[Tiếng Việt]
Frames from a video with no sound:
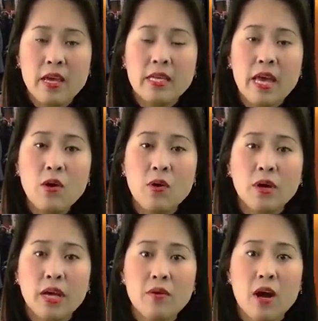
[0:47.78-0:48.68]
Giáo hội
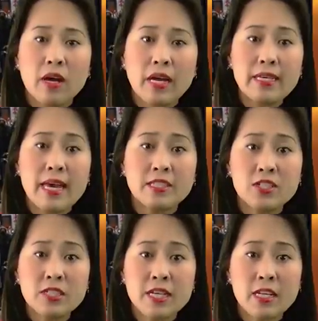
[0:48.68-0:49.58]
kêu gọi các nhà
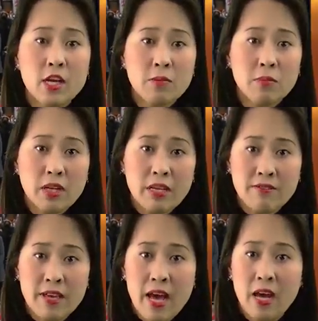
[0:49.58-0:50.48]
chức trách
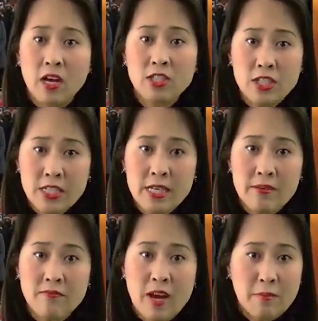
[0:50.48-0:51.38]
Bolivia có trách
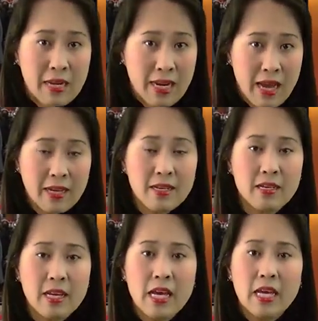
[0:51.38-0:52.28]
nhiệm và mạch lạc hơn
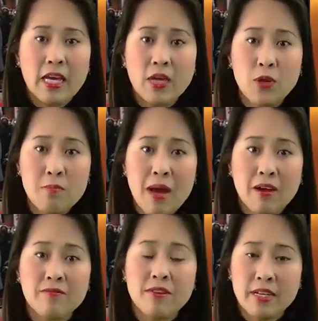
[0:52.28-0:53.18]
khi đối mặt
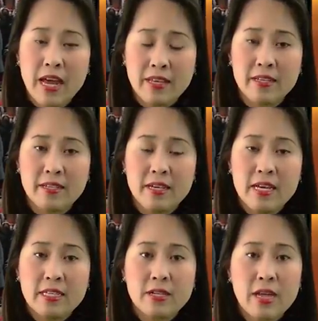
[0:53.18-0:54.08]
với đại dịch.
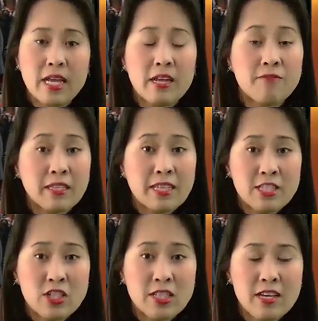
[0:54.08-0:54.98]
Sau đây là phần tin
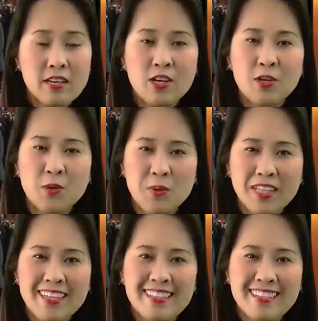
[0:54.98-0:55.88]
chi tiết cùng các
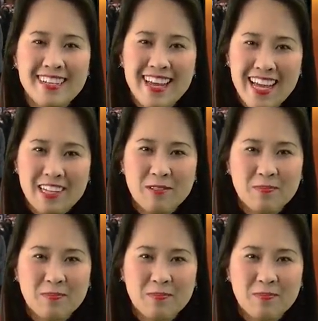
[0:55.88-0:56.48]
tin tức khác.